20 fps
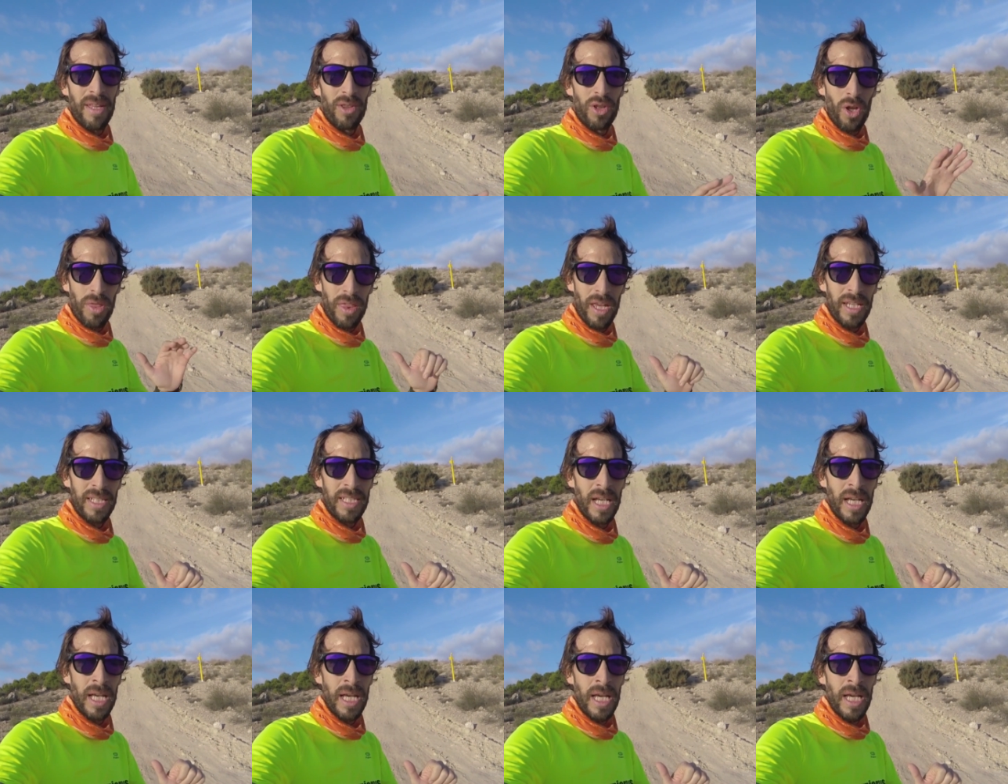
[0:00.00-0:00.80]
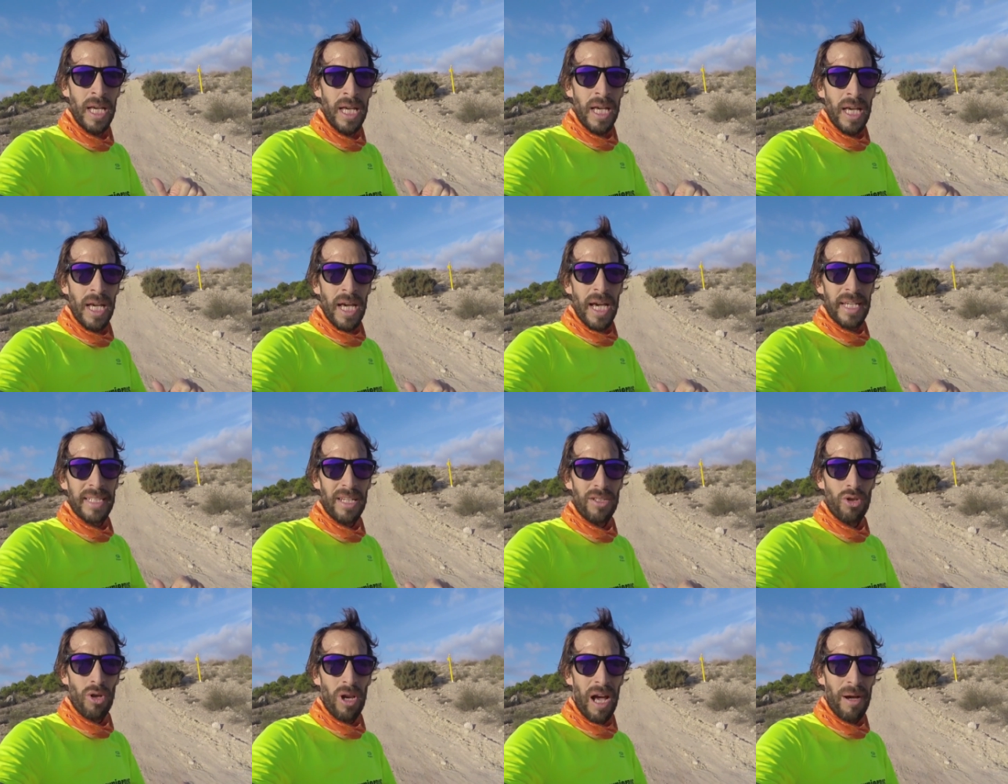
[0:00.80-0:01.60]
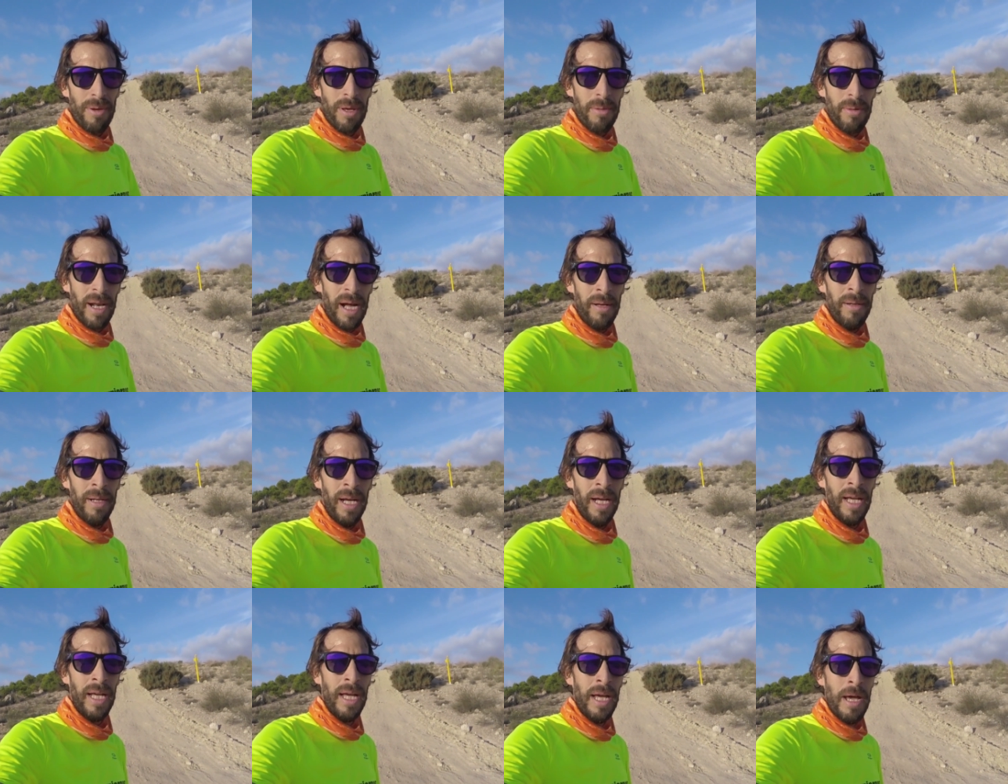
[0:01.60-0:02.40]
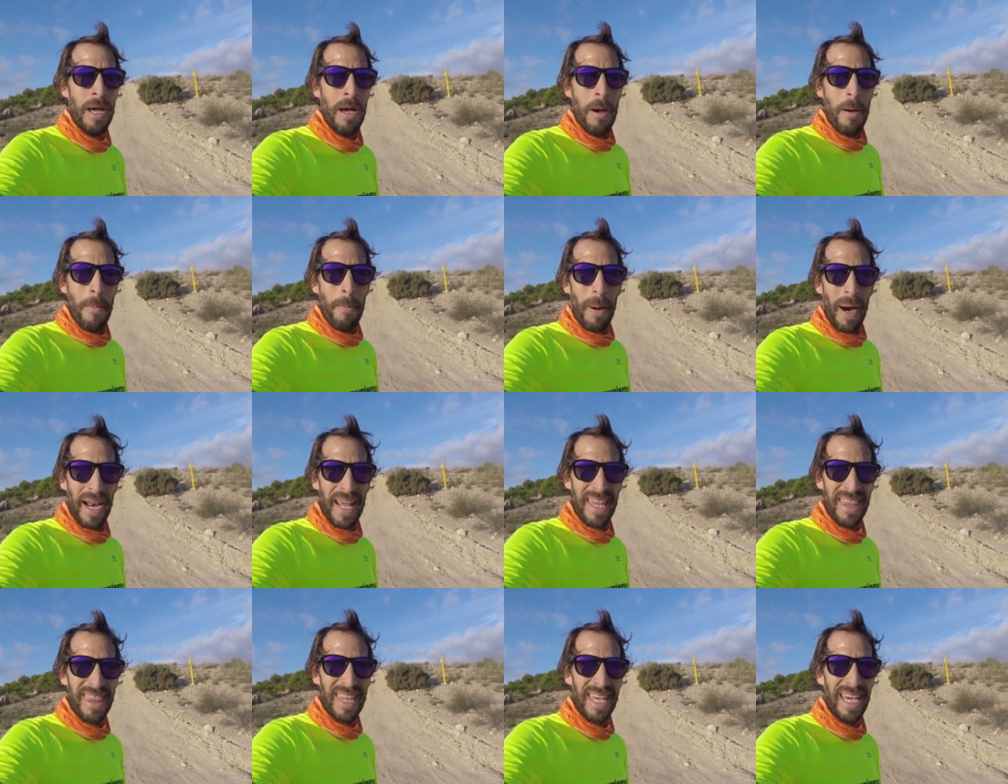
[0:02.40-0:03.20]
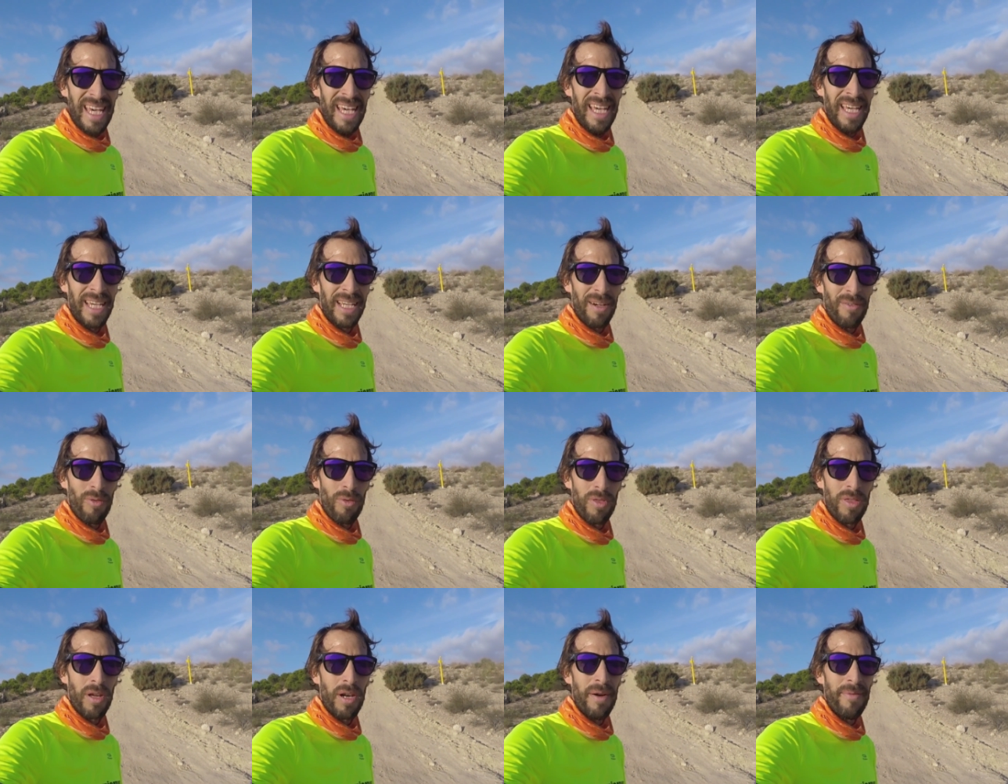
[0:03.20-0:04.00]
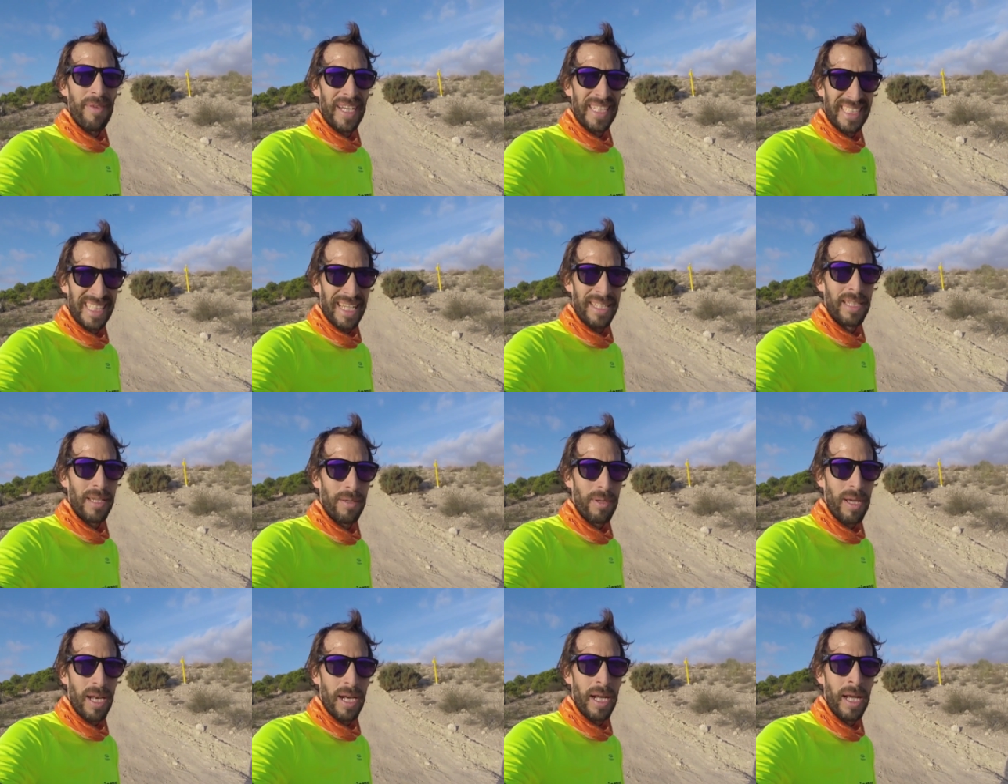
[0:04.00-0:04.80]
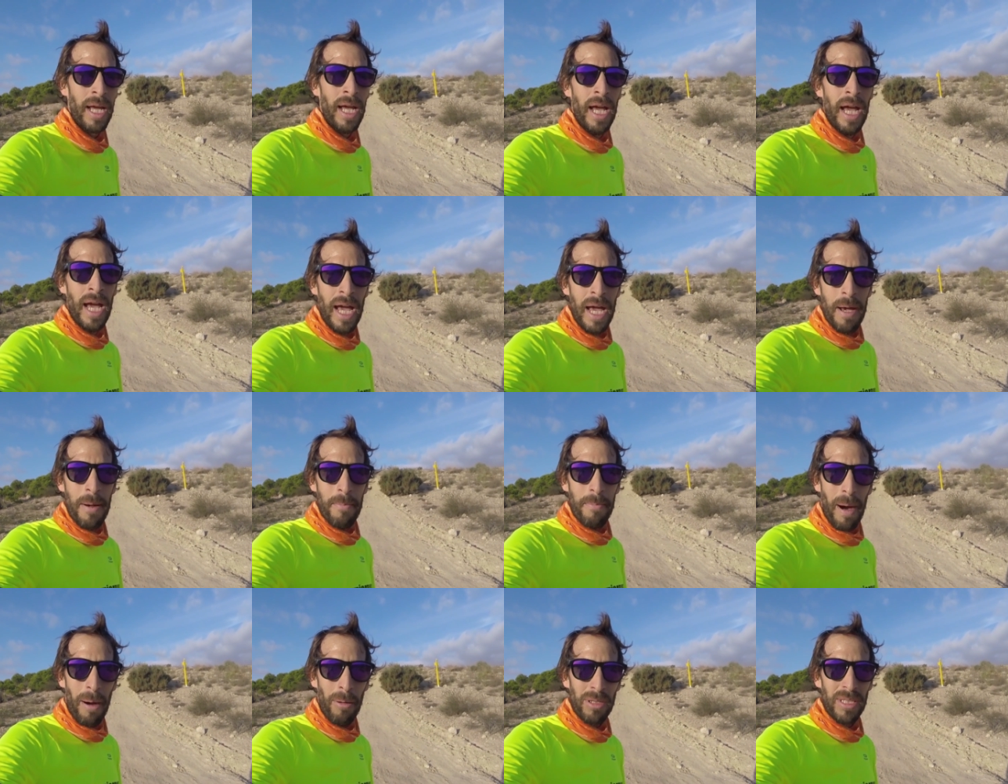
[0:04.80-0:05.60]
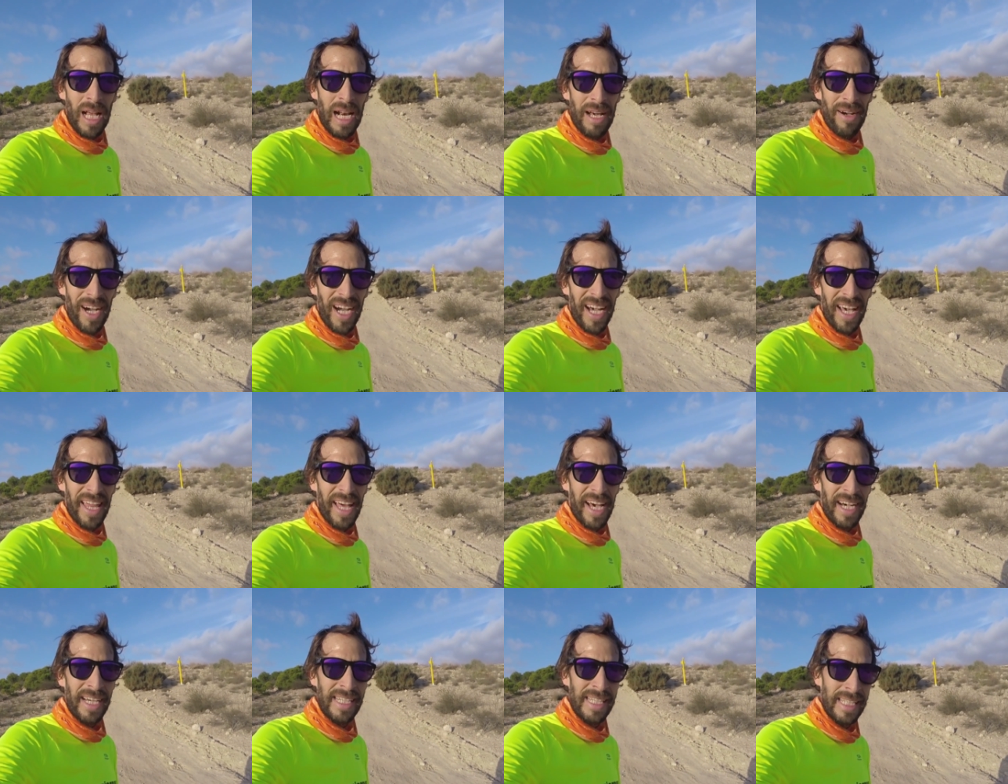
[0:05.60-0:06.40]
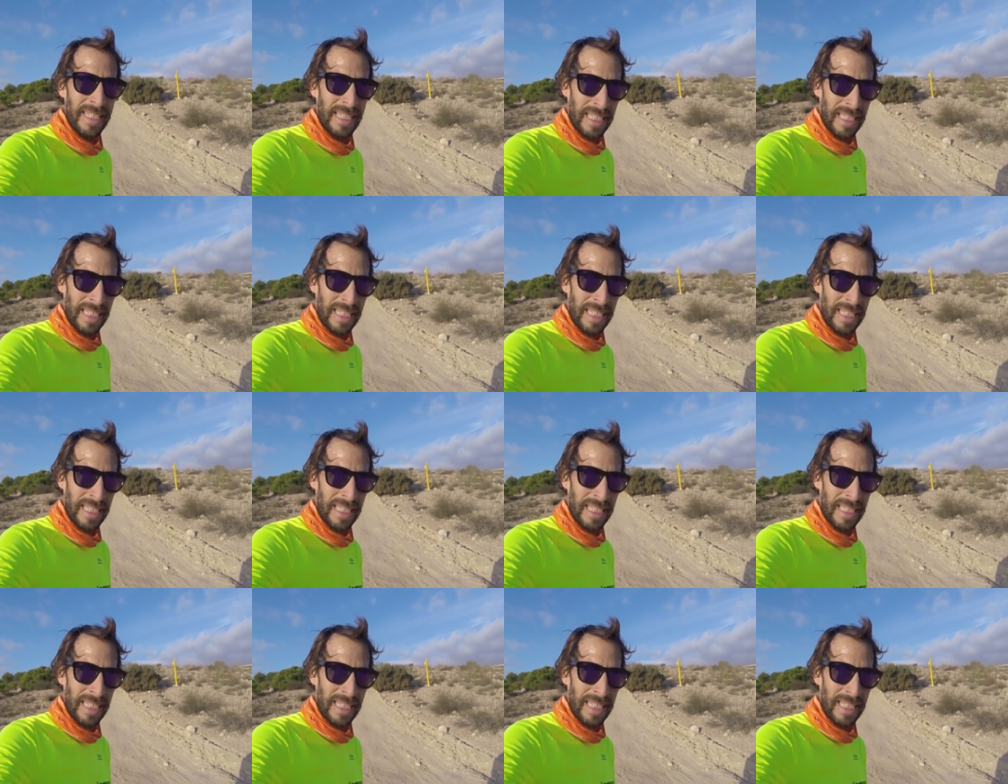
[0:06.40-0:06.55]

Entonces, esas sola vibran parece que funciona bastante bien. Vamos a la bajada.